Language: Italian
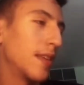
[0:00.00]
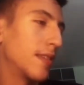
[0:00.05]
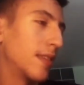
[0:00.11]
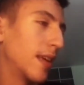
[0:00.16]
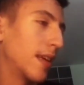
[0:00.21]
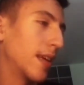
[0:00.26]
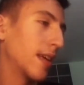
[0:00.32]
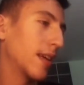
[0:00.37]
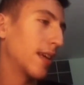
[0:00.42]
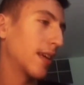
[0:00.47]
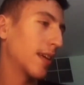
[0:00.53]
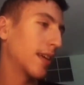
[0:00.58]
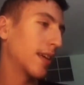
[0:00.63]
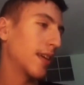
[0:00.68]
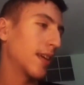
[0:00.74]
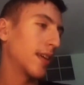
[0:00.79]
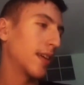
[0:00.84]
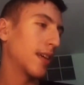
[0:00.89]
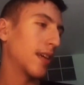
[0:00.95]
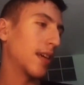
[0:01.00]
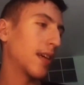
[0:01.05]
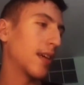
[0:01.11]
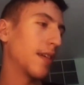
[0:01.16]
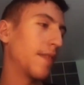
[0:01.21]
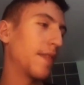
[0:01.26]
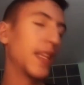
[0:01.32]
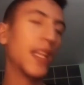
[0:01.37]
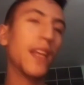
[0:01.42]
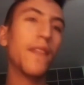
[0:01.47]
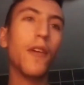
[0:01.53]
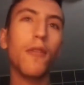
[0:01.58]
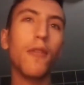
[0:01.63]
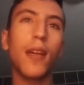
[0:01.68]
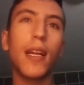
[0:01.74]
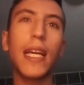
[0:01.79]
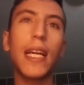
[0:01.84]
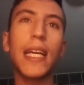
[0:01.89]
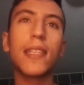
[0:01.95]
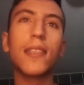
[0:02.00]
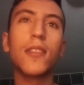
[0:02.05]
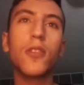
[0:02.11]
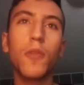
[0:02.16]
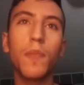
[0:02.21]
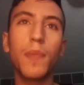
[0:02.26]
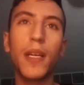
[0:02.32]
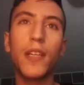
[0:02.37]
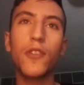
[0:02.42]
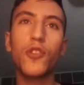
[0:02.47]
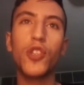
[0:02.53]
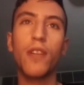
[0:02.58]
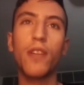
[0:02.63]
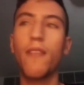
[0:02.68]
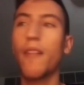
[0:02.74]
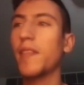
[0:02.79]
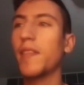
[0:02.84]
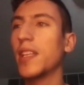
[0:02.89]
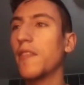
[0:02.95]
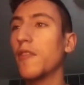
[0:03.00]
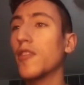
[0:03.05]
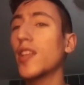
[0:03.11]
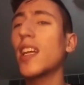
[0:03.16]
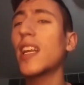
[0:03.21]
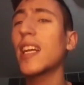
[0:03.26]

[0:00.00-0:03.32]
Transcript: Se eh, vedeva un ragazzo piangeva, vedeva una